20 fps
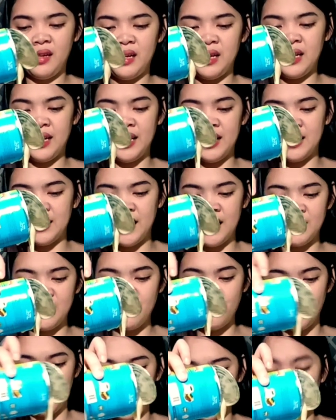Nalagay lang
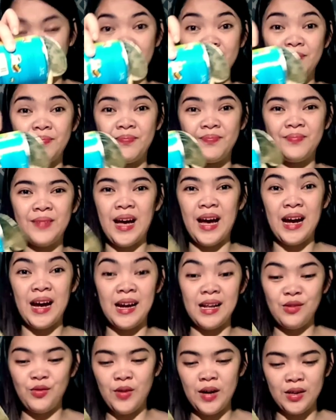natin ulit.
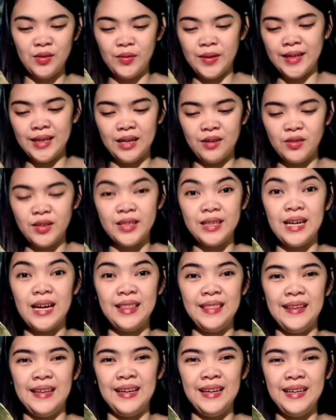Hahalu-haluin lang ulit
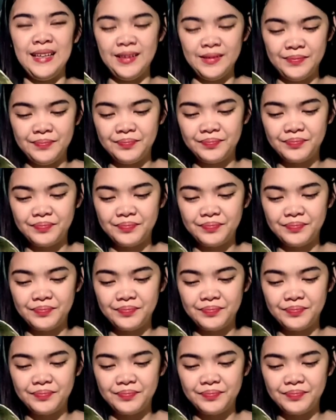natin.